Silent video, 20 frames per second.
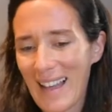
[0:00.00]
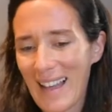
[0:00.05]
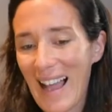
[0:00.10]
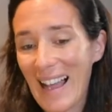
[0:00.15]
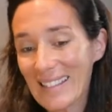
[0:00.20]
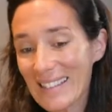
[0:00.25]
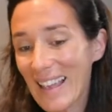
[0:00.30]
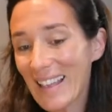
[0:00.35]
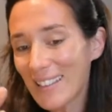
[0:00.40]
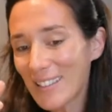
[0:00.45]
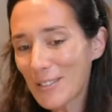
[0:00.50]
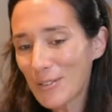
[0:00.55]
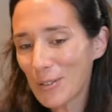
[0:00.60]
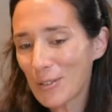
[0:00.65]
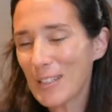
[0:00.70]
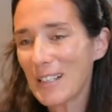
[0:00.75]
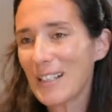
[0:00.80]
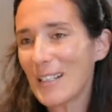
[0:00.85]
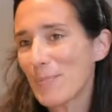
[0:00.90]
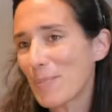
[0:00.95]

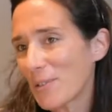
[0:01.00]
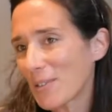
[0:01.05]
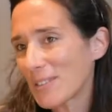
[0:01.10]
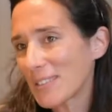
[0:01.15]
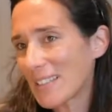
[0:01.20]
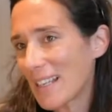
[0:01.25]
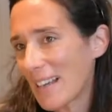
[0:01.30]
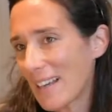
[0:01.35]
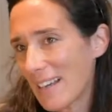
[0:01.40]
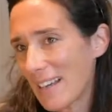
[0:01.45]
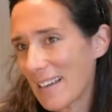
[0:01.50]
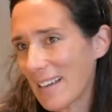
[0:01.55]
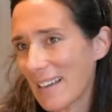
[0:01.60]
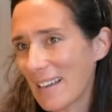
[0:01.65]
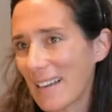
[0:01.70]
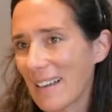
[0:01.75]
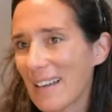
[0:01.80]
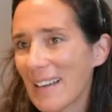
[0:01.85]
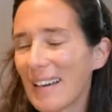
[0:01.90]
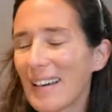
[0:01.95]
adesso nel libro sta
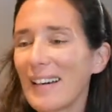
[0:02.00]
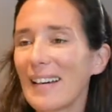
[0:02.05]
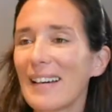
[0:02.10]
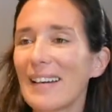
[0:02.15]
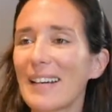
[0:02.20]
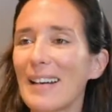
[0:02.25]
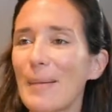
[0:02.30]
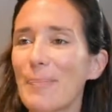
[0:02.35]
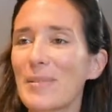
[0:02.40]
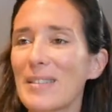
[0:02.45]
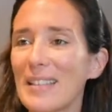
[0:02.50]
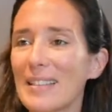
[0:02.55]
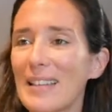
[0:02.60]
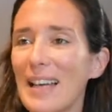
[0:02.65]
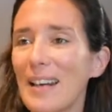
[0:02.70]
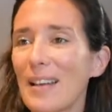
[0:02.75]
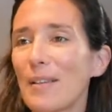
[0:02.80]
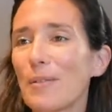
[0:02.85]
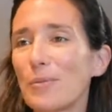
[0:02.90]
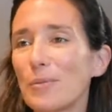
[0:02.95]
a
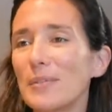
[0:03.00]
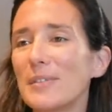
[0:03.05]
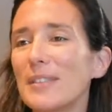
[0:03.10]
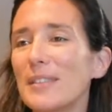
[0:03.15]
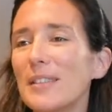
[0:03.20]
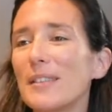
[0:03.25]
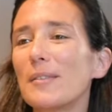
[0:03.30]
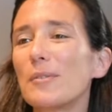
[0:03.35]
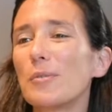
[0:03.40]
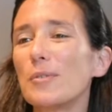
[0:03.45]
rappresentare un,